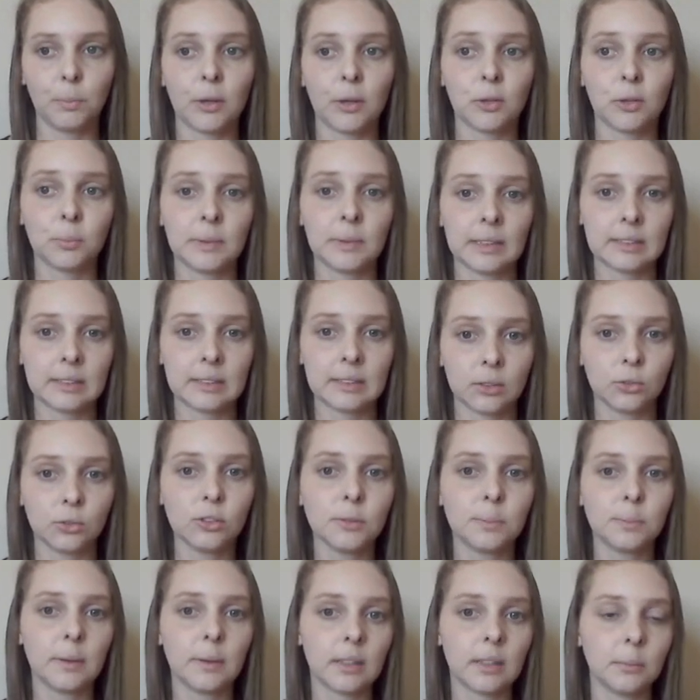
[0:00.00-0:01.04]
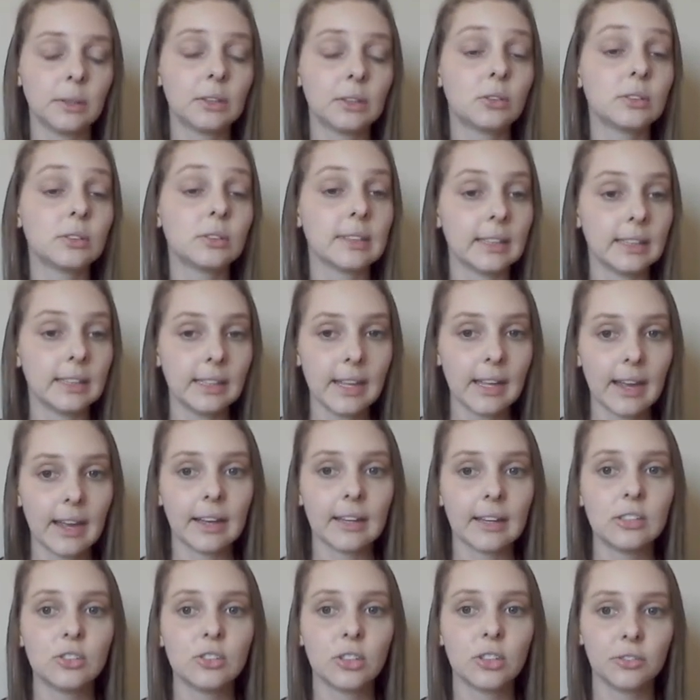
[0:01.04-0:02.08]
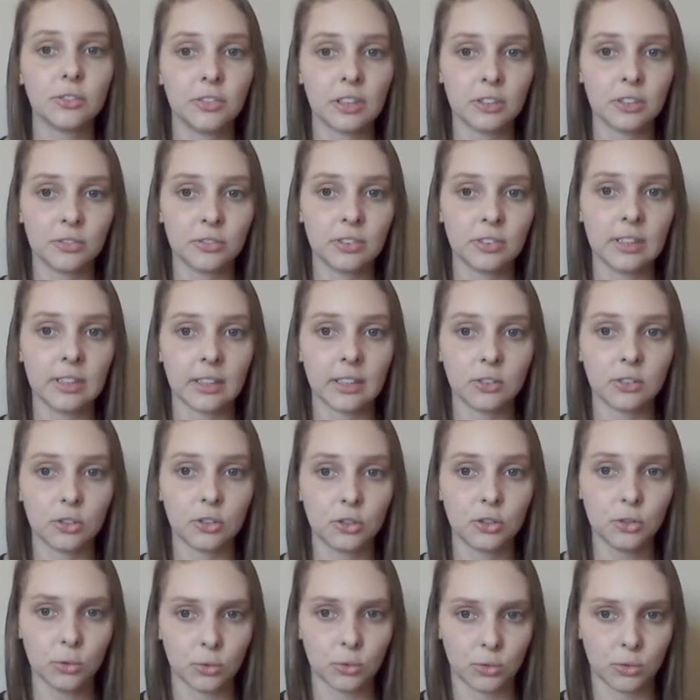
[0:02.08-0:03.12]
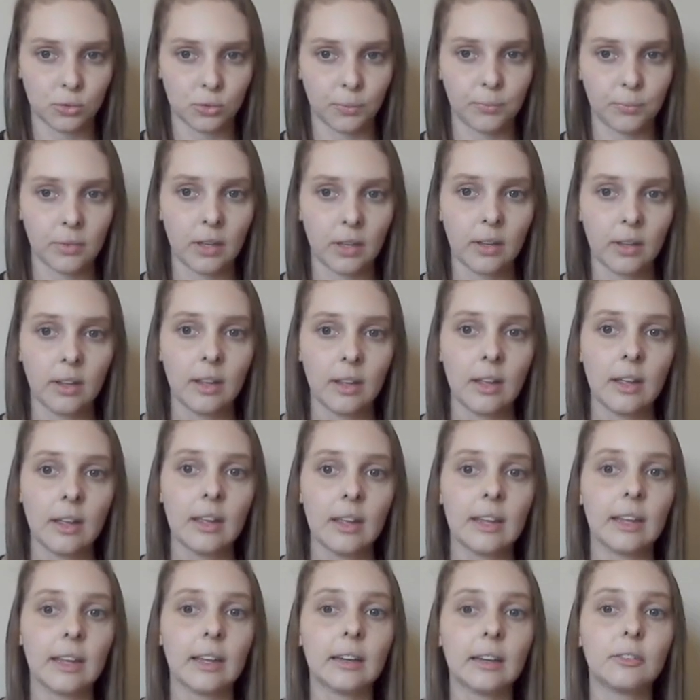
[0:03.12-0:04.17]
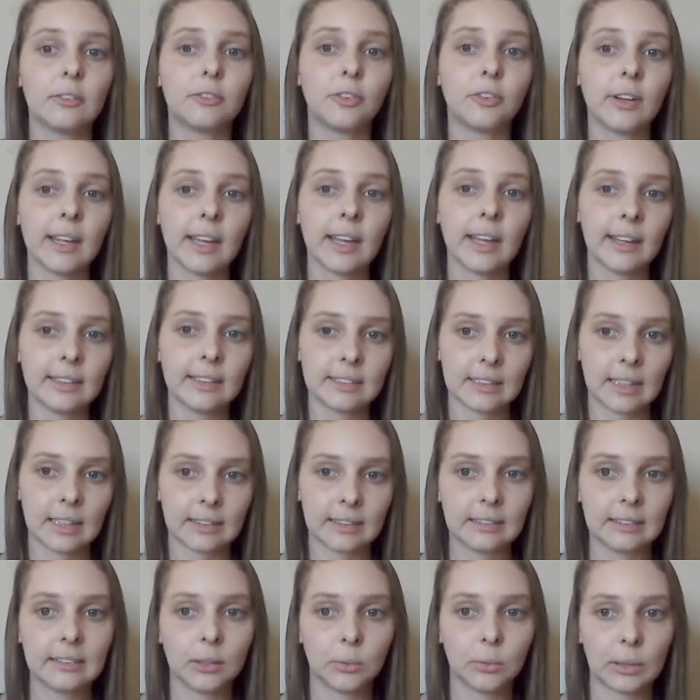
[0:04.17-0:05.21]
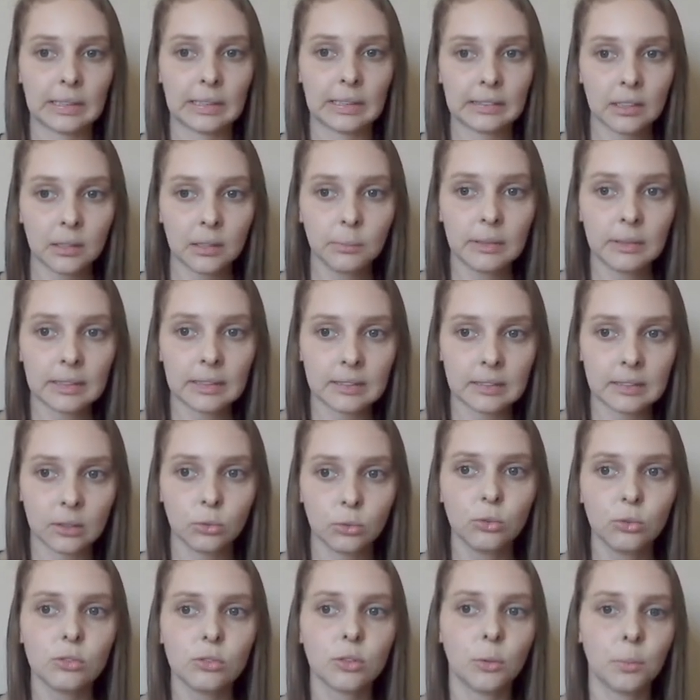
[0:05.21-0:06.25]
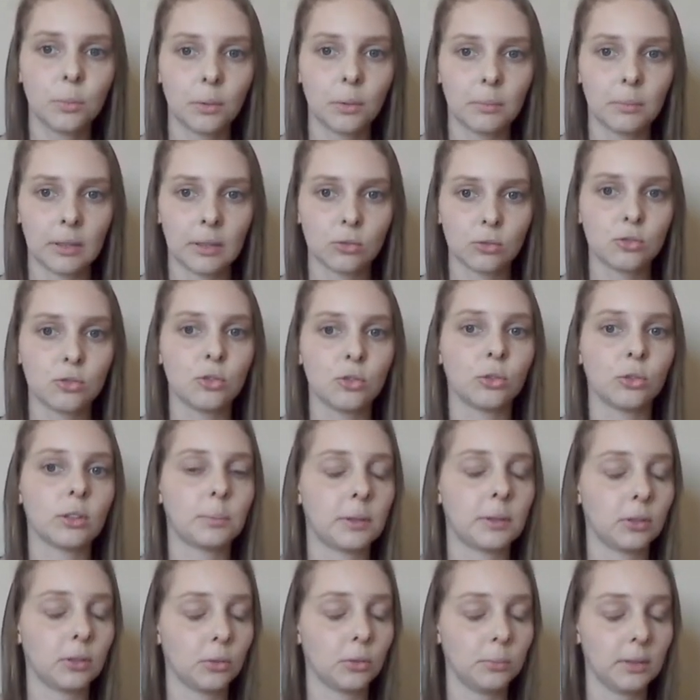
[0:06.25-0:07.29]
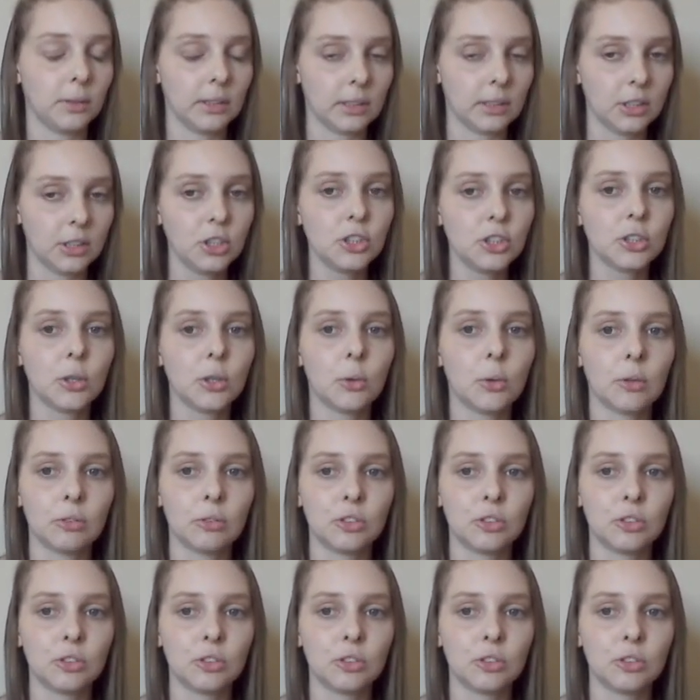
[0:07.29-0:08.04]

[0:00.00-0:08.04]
para obtenção dos parâmetros ideais de efetividade de uso. Foi realizada então a determinação dos comprimentos de onda predominante com a